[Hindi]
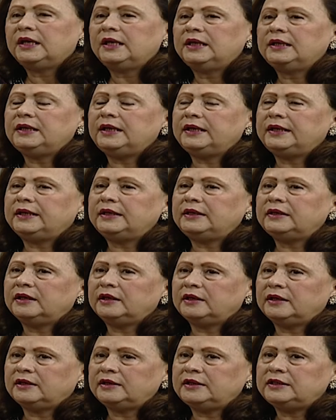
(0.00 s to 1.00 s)
लेकिन
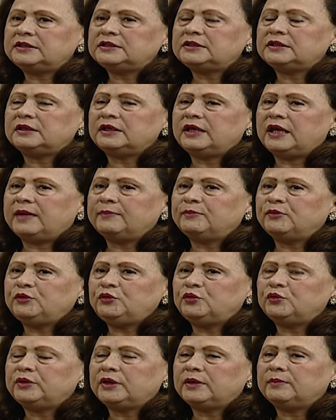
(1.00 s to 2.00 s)
इस
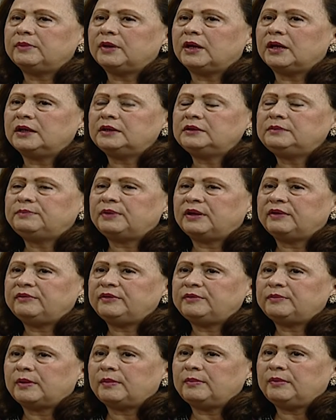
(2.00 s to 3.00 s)
एमओयू के बाद
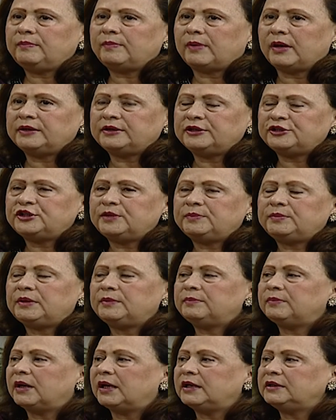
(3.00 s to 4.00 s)
प्राइवेट प्राइवेट पार्टनरशिप के
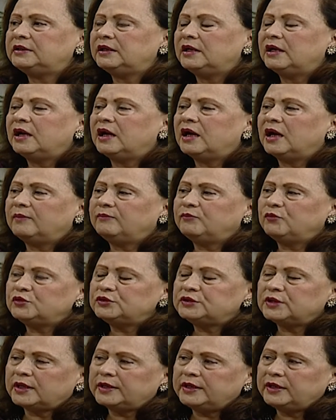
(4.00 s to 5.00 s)
बाद हम वो
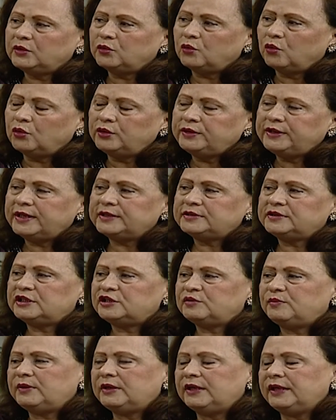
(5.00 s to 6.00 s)
सारे कोर्ट
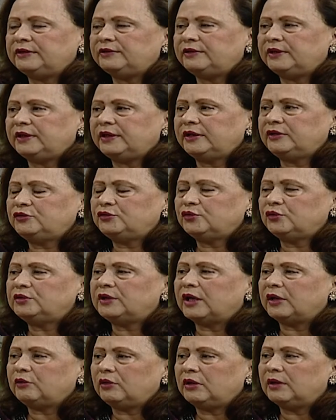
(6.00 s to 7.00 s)
केसेस भी लेते हैं जो
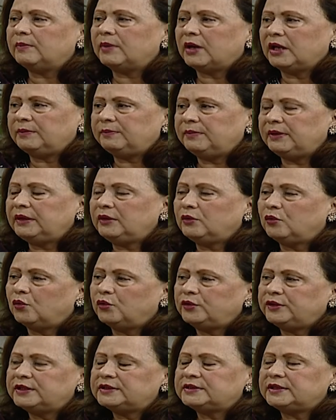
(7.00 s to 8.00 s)
दारुलमान में
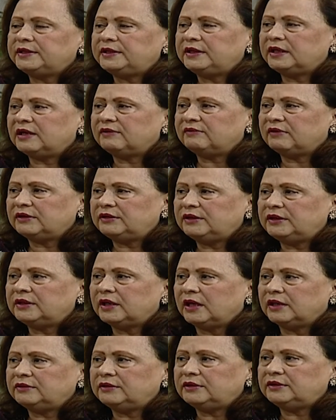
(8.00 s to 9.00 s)
कोर्ट के ज़रिए खातन
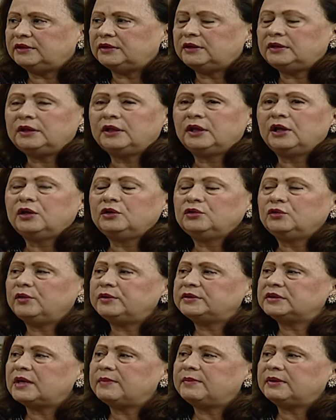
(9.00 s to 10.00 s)
आती थी हम्म। तो
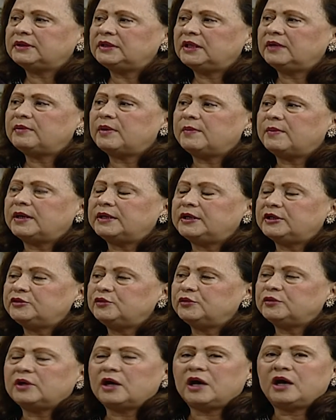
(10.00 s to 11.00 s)
इसका मतलब हमारा
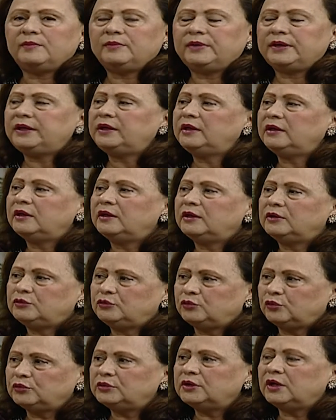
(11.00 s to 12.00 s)
जो काम है
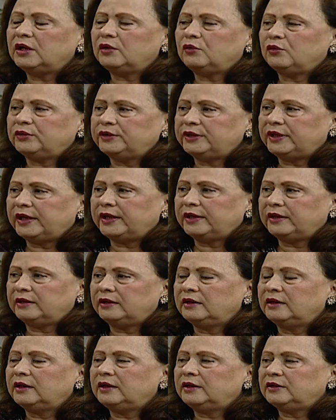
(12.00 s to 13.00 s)
दुगना हो गया है
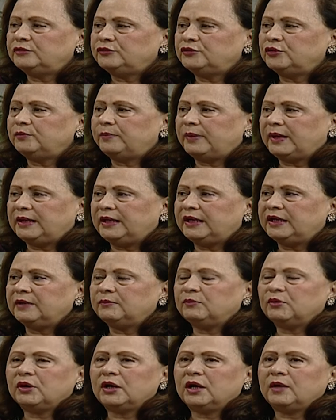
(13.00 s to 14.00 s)
जो पहले के
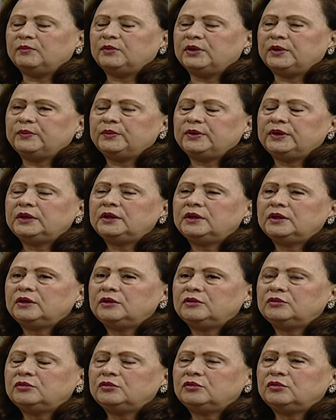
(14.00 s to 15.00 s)
मुकाबले में
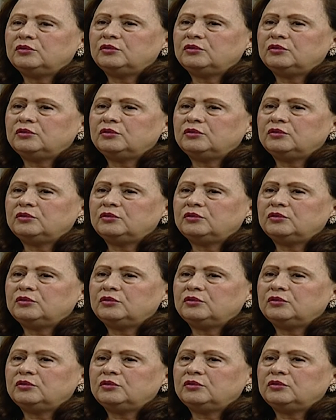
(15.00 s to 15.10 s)
तो